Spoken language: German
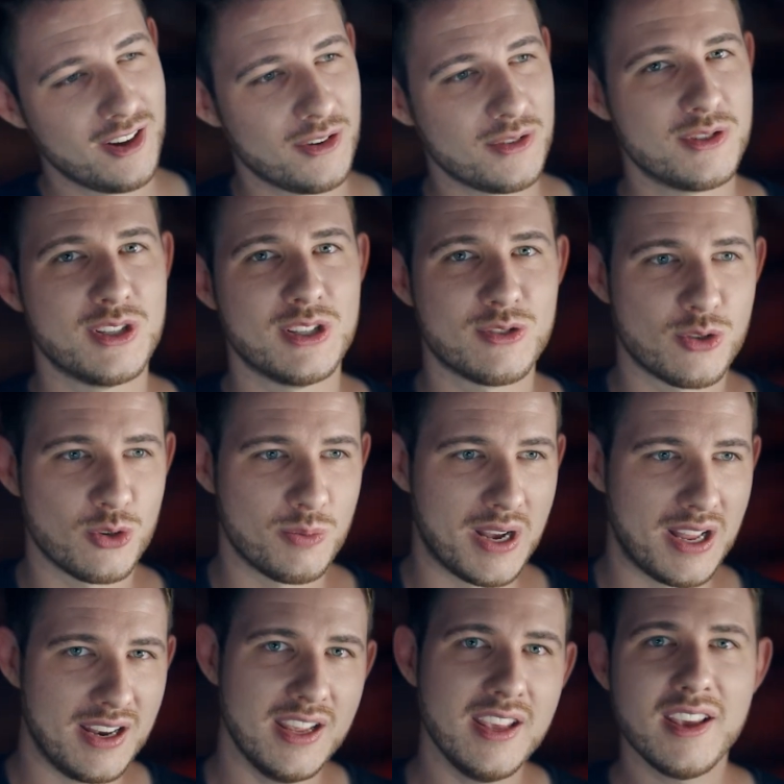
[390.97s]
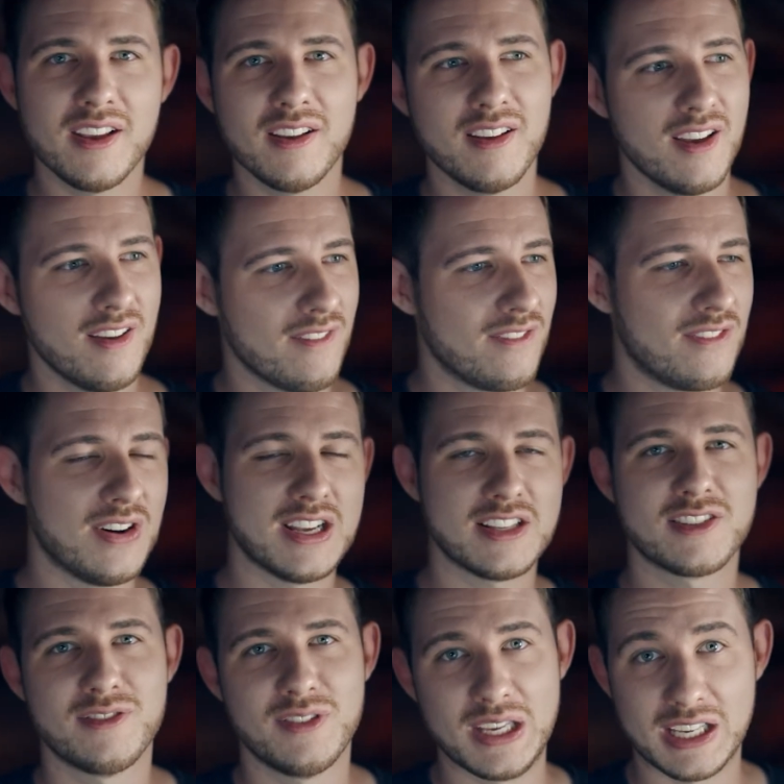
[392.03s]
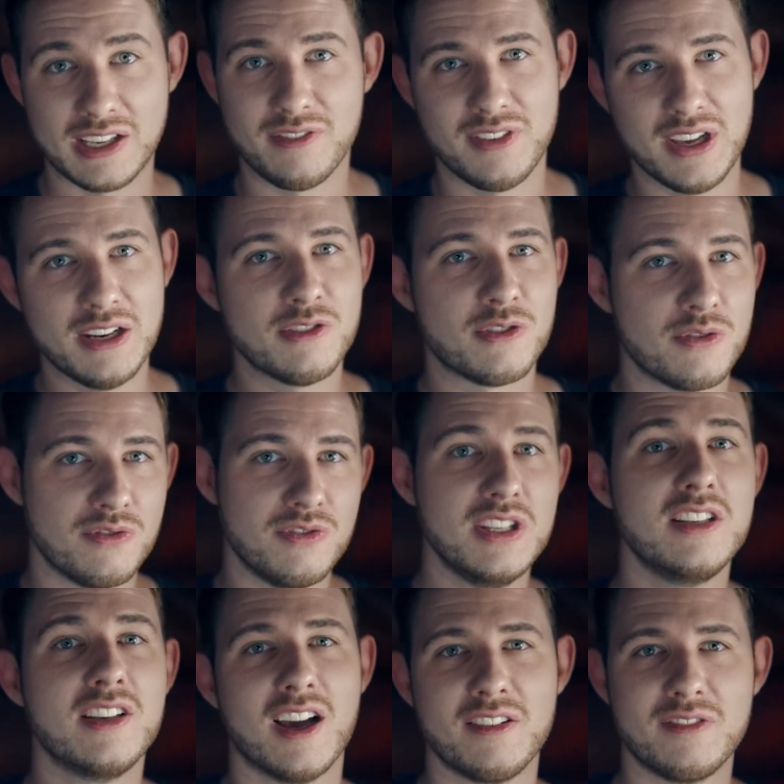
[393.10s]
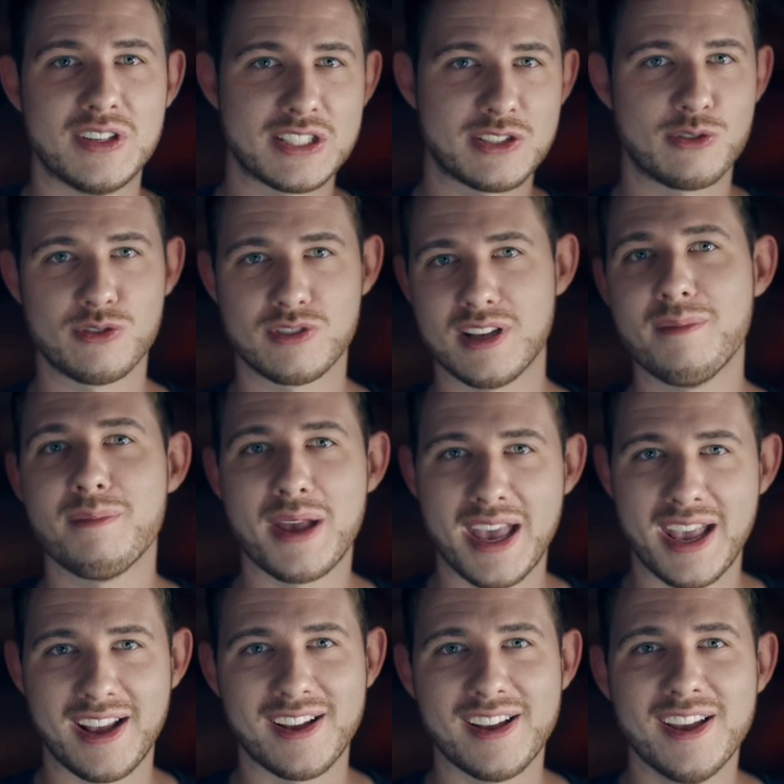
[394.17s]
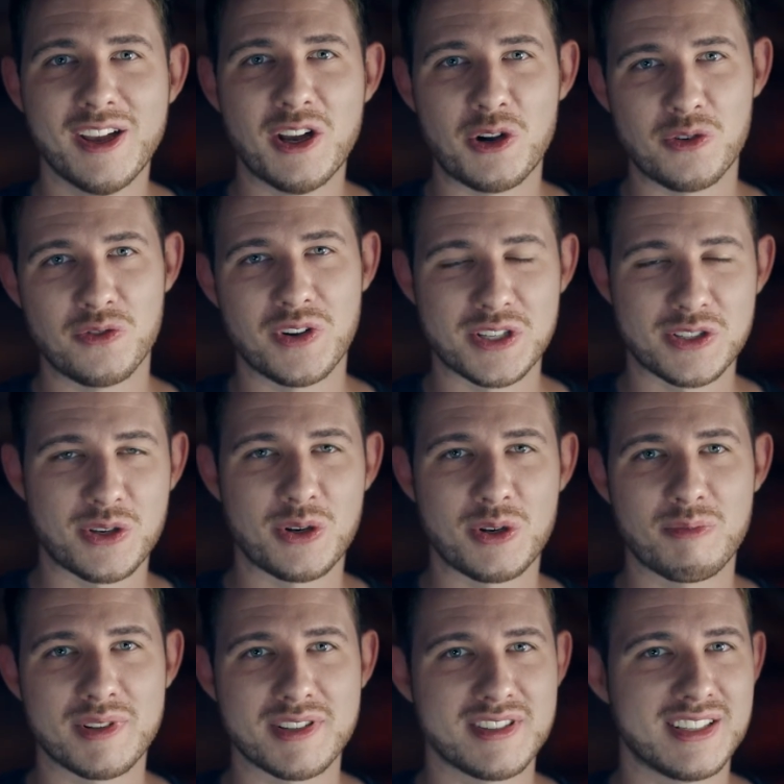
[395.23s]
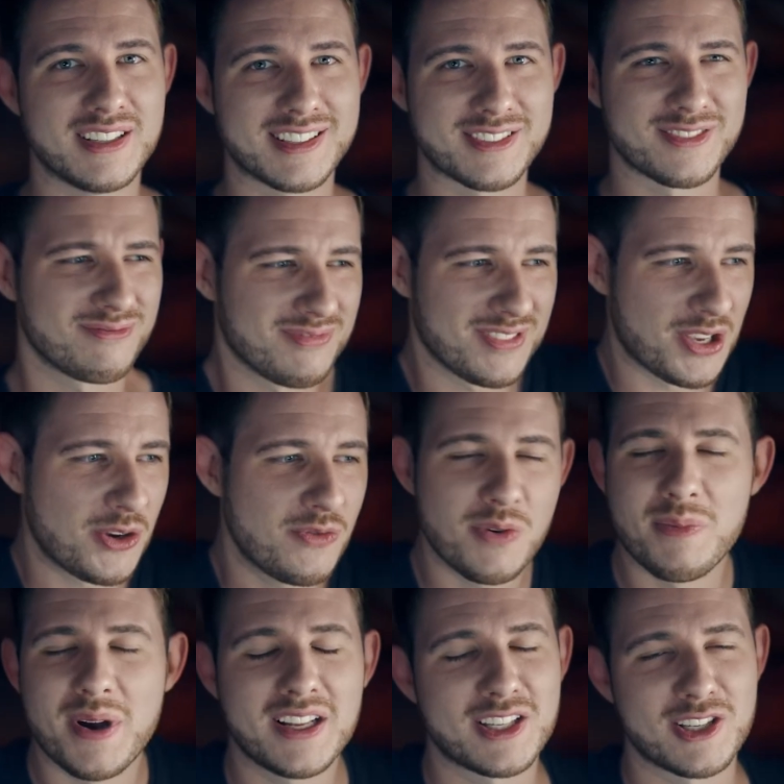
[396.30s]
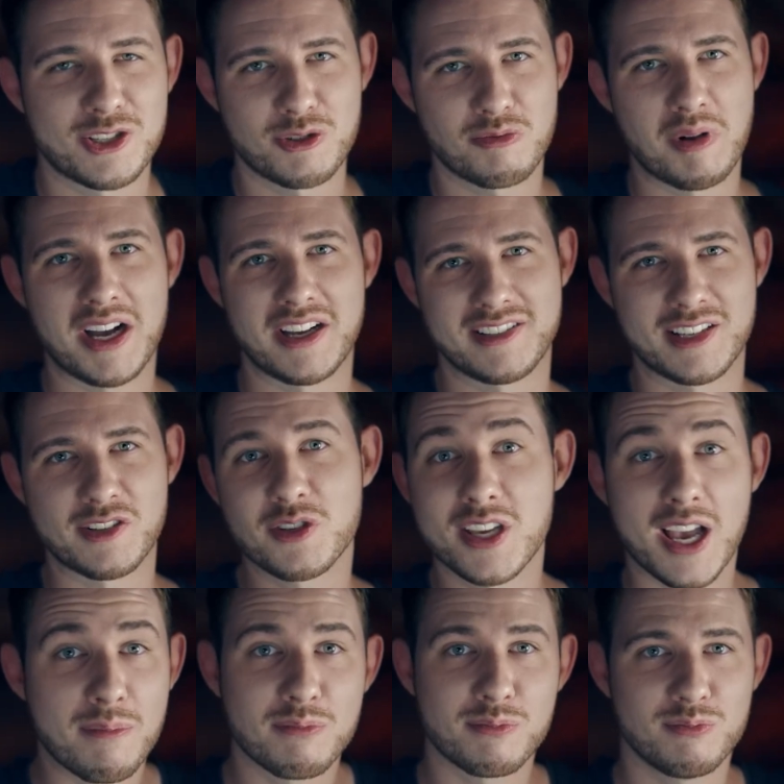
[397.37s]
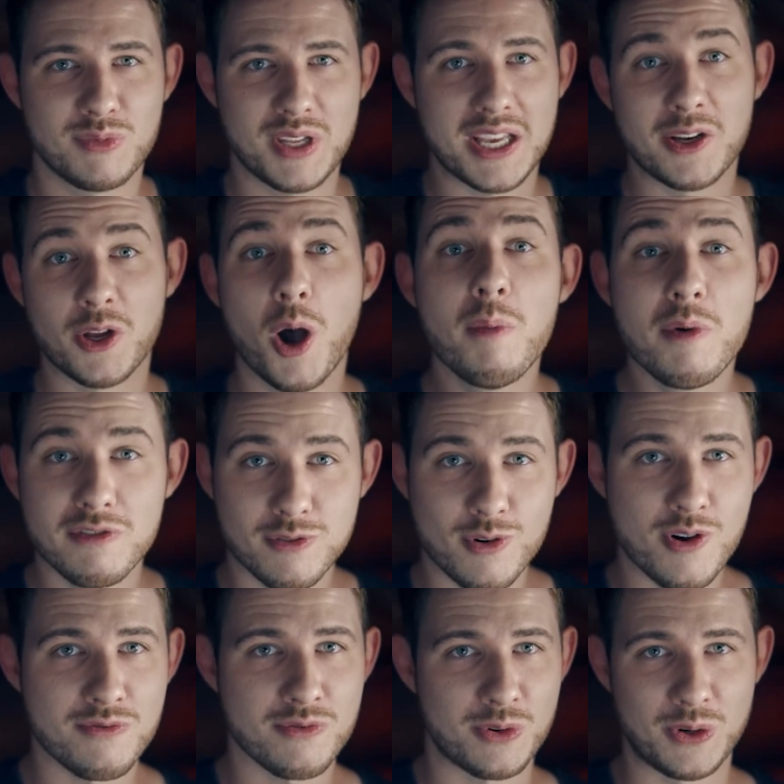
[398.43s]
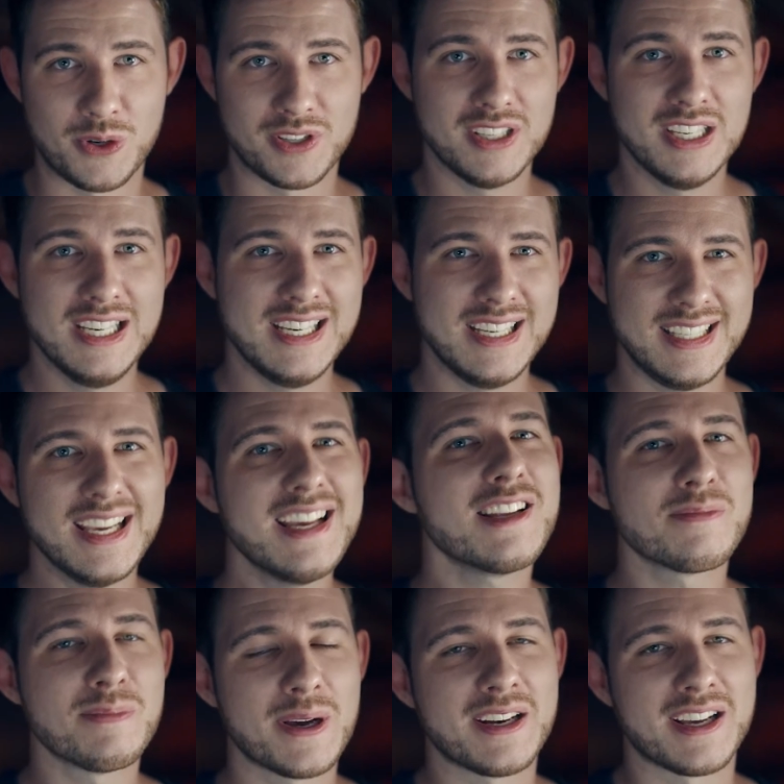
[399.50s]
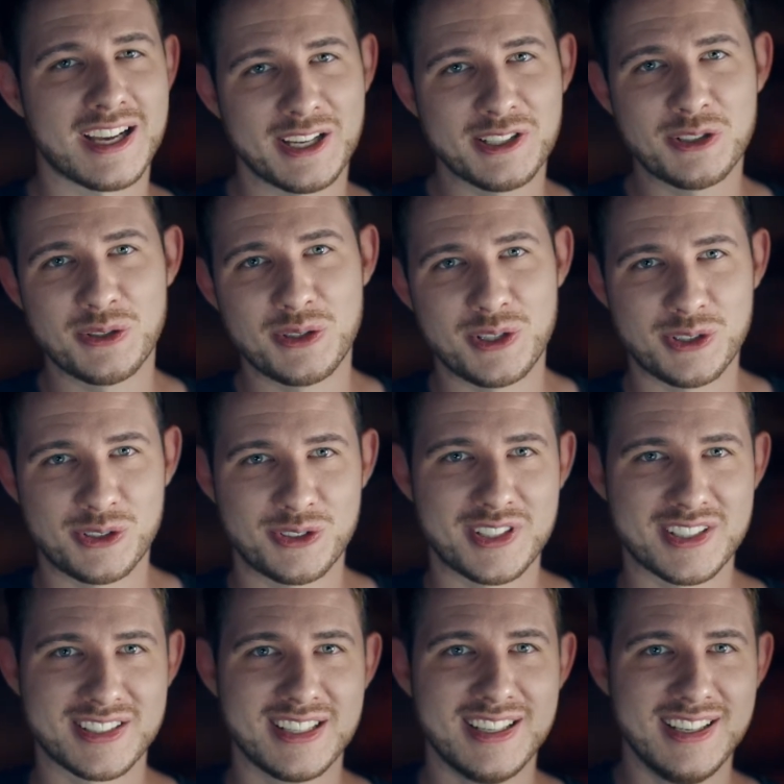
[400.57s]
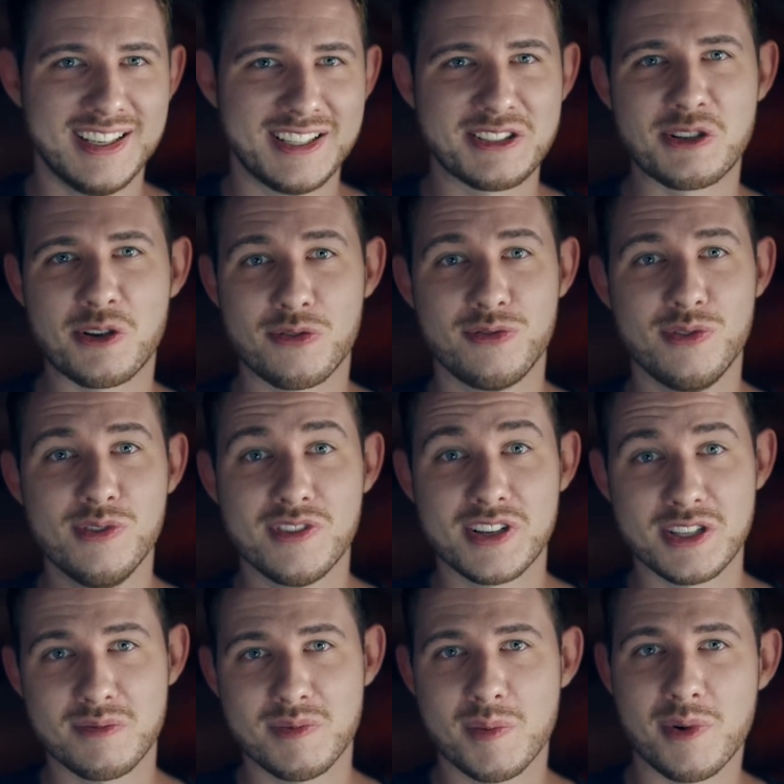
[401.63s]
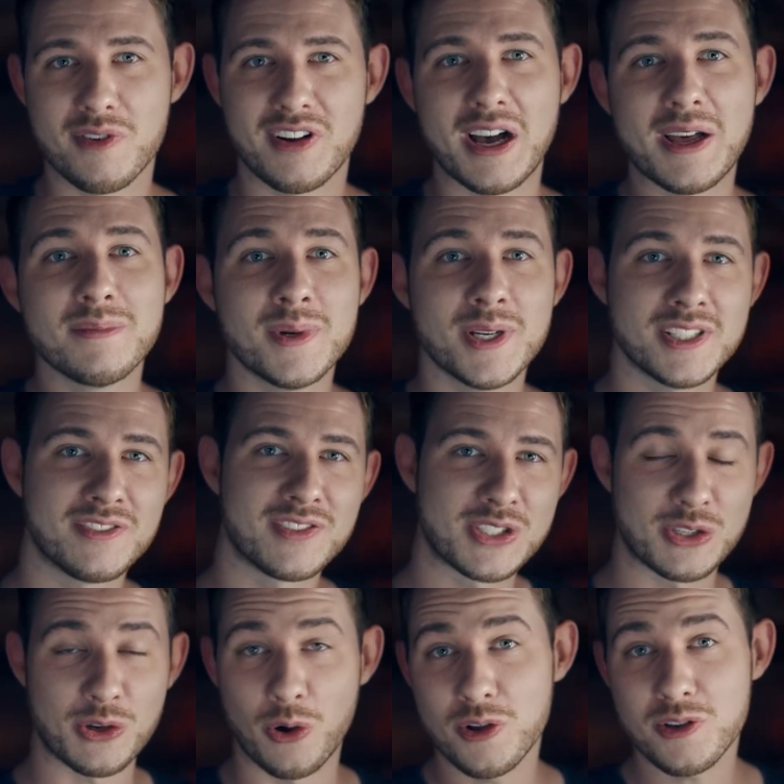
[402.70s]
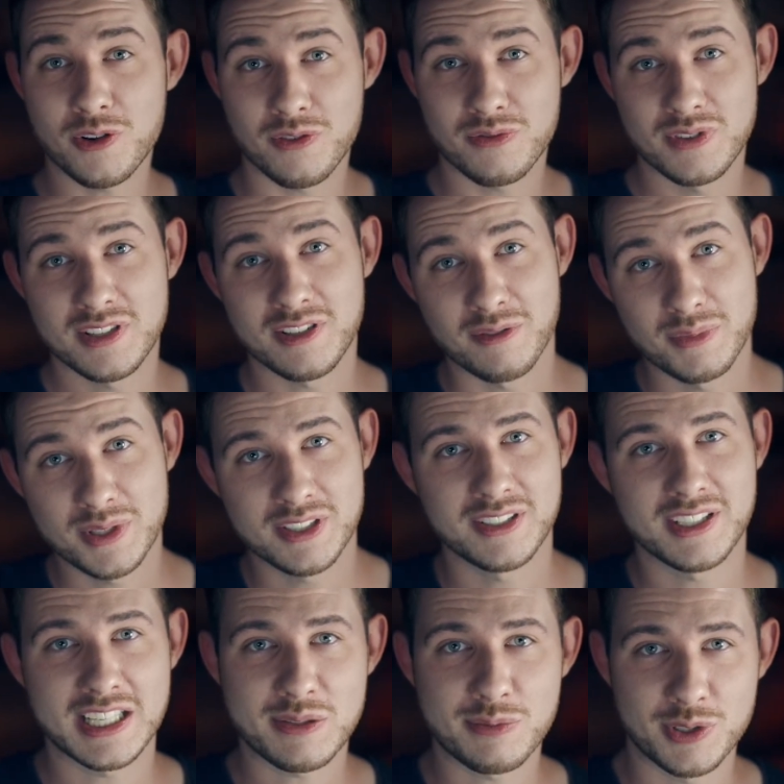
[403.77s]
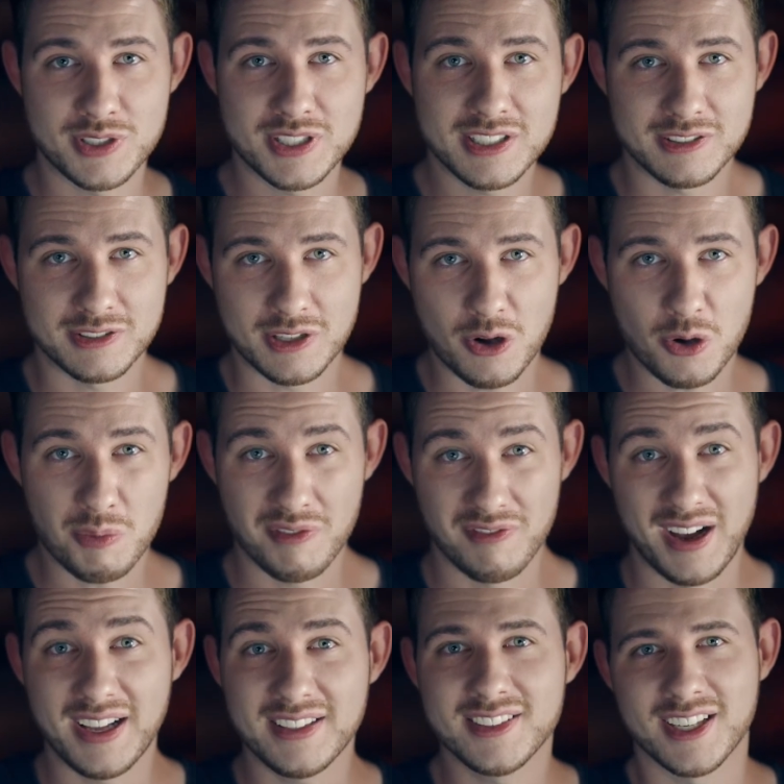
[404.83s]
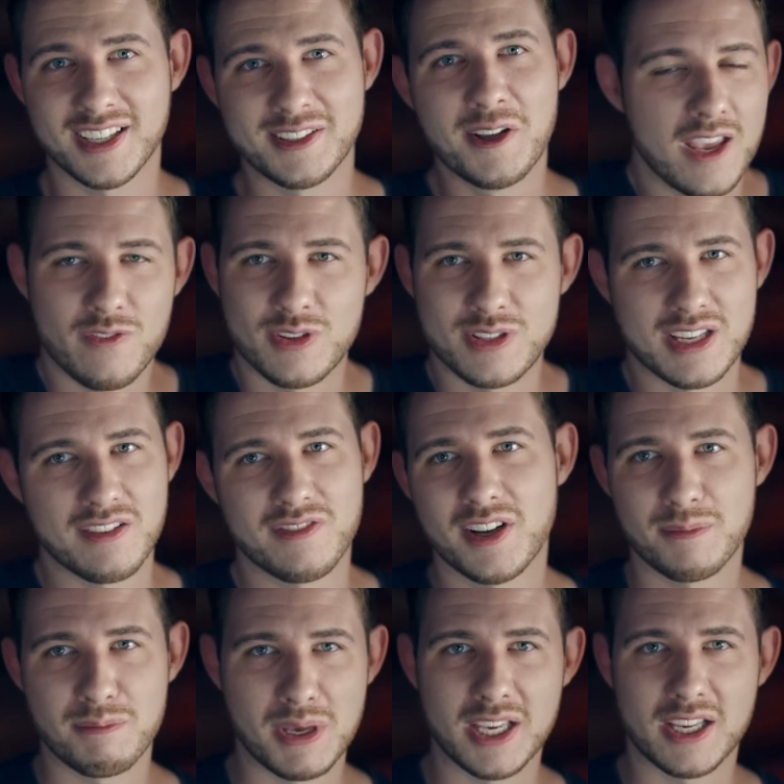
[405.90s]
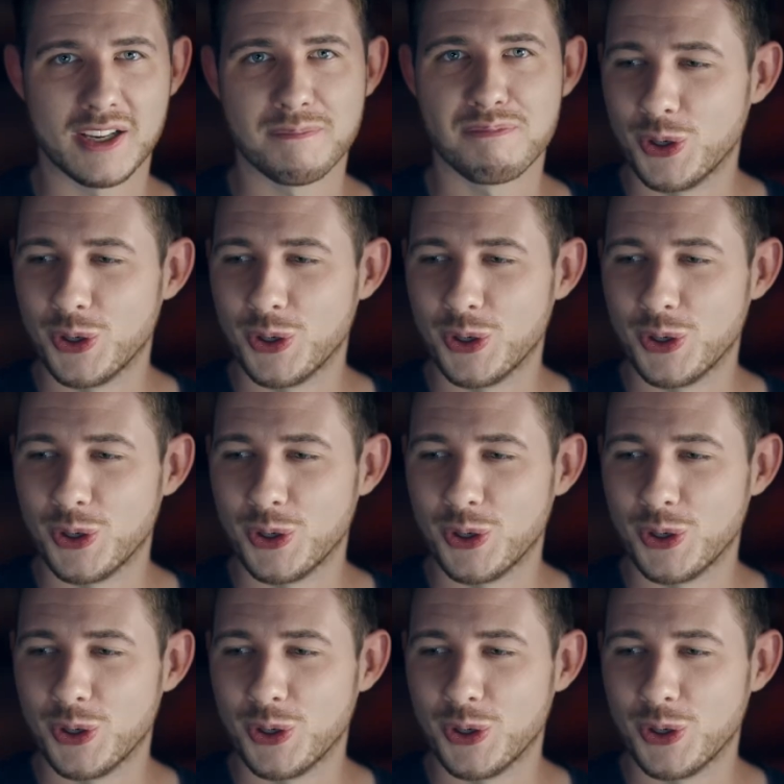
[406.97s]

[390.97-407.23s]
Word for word: und sich zu überlegen, was wäre wenn und wie kann was zusammenhängen und was könnte passieren. Das irgendwie macht das Spaß. Also ich habe eine enorme Vorfreude jedes Mal nach Ankündigung und das ist ein Gefühl, was ich mir bewahren möchte, was ich euch hoffentlich auch ein bisschen transportieren und auch bewahren kann. Ich finde es einfach mega.